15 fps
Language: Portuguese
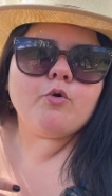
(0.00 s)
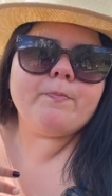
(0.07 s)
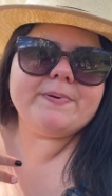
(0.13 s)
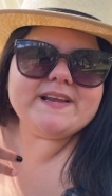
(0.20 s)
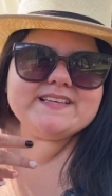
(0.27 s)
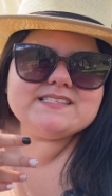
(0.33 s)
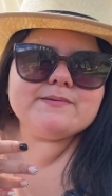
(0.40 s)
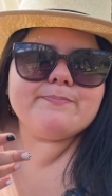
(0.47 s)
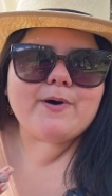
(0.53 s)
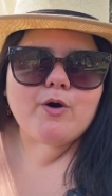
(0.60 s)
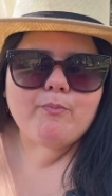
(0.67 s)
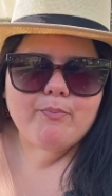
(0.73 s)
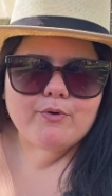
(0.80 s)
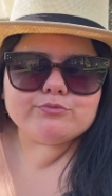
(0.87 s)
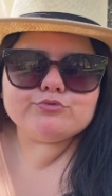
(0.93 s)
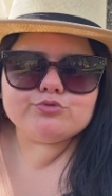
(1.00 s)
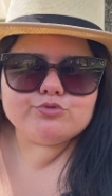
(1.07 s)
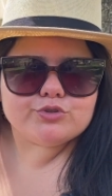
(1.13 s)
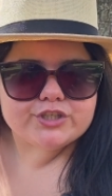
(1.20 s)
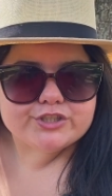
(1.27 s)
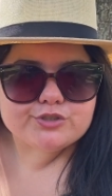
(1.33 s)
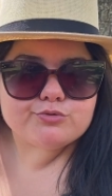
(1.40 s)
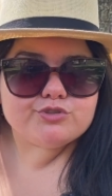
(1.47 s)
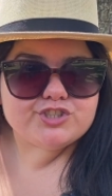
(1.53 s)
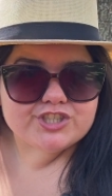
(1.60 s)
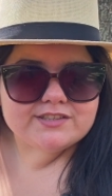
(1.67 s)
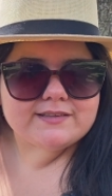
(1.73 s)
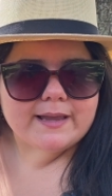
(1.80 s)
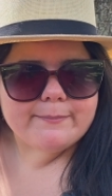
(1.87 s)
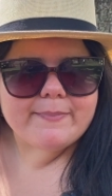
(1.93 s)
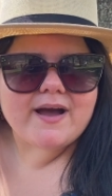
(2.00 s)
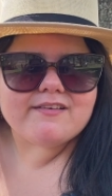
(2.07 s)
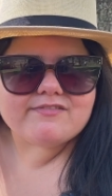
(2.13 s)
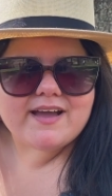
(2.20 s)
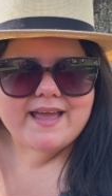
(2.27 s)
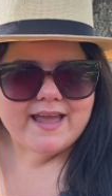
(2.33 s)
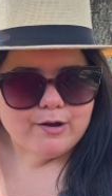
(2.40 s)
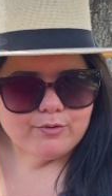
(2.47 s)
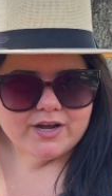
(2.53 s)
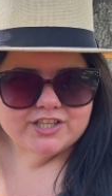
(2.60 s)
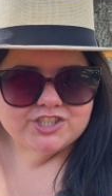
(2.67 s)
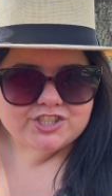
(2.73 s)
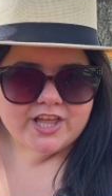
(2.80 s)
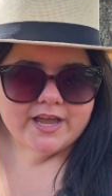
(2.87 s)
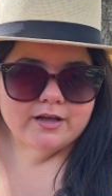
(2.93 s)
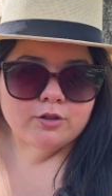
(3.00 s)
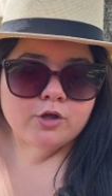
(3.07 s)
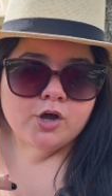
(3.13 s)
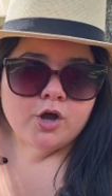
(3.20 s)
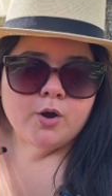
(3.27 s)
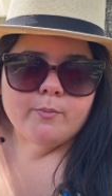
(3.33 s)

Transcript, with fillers: o principal ponto turístico de Itaipava é o castelo,